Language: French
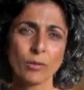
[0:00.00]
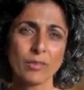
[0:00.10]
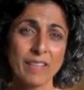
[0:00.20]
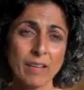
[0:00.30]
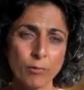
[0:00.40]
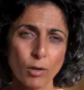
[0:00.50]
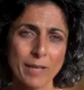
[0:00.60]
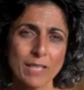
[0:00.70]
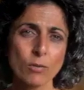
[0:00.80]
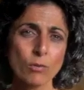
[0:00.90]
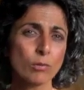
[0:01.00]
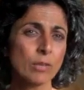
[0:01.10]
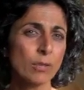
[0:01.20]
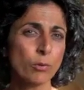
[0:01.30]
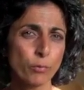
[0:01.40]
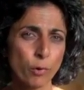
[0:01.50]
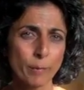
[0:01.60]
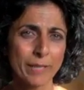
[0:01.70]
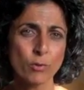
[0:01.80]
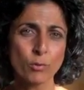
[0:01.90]
d'informations et de
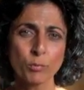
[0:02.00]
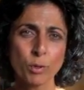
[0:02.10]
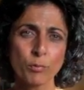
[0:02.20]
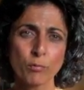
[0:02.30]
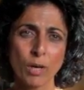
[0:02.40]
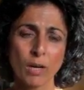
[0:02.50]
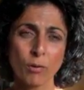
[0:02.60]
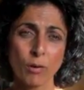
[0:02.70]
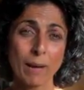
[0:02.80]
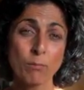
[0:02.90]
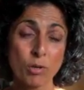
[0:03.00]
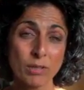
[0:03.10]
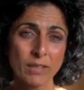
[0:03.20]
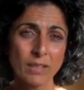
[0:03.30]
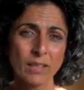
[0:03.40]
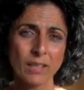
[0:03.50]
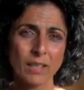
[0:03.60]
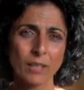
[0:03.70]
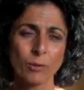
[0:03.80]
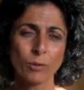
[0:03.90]
formations pour pouvoir aborder
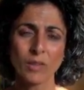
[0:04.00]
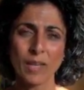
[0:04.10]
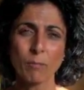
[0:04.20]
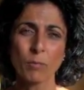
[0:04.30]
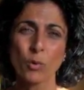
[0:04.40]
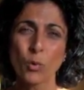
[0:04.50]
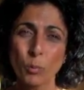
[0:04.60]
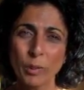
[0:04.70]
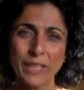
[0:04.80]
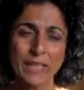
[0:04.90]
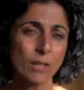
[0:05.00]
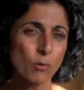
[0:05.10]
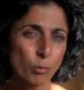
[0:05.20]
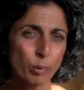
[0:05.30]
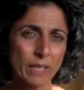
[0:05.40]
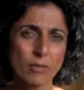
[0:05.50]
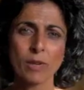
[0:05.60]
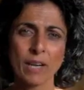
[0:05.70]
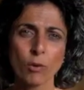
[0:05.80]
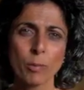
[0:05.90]
le thème compliqué, complexe de
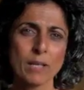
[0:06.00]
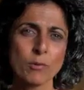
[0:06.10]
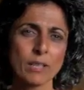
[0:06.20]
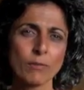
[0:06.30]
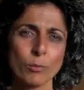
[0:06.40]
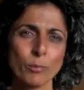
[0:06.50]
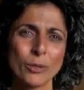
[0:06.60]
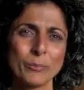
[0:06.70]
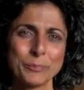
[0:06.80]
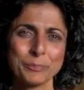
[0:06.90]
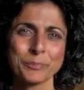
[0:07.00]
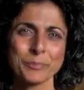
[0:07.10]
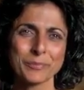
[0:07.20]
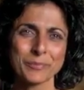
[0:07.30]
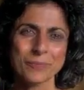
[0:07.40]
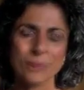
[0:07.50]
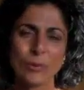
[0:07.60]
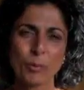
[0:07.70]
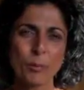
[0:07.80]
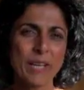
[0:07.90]
la coopération et développement
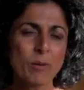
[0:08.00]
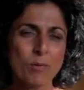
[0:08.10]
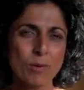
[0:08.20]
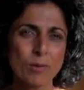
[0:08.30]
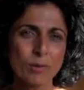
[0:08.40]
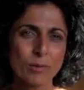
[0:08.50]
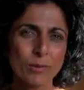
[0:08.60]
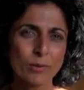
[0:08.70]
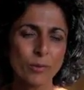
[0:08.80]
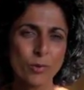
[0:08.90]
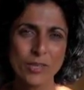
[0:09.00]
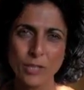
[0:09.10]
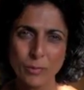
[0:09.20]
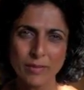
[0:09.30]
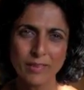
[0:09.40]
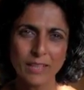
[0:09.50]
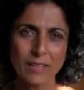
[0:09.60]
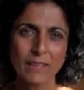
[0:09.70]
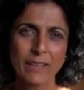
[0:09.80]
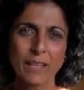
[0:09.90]
le premier cours euh, que j'ai suivi
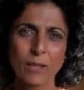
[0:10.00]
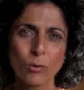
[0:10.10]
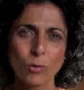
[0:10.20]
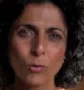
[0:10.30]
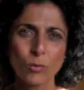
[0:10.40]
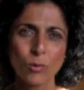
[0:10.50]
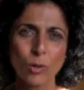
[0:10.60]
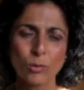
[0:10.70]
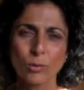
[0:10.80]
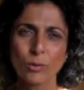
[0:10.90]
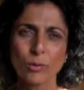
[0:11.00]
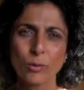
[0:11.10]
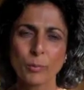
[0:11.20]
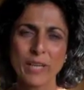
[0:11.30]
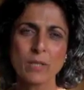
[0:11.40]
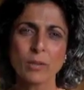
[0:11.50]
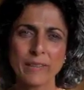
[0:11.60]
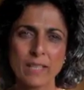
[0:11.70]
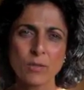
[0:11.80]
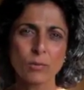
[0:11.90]
était le cours de
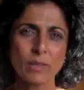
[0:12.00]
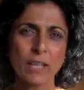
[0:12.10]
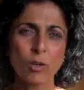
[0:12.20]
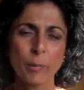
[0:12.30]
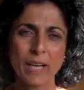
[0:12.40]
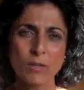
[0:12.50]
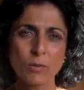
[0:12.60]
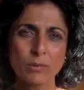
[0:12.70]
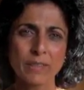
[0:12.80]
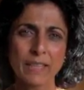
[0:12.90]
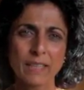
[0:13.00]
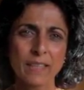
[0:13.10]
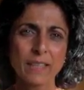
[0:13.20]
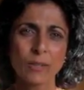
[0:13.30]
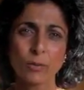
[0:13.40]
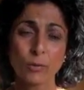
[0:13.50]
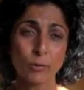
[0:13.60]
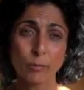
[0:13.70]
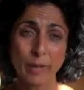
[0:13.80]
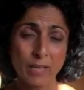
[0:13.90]
présentation de la coopération technique
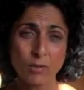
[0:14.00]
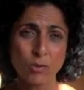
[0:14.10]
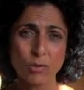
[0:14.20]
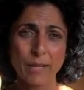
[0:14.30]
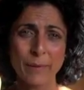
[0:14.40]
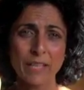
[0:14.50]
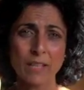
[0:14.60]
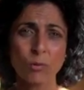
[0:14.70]
euh, belge, la manière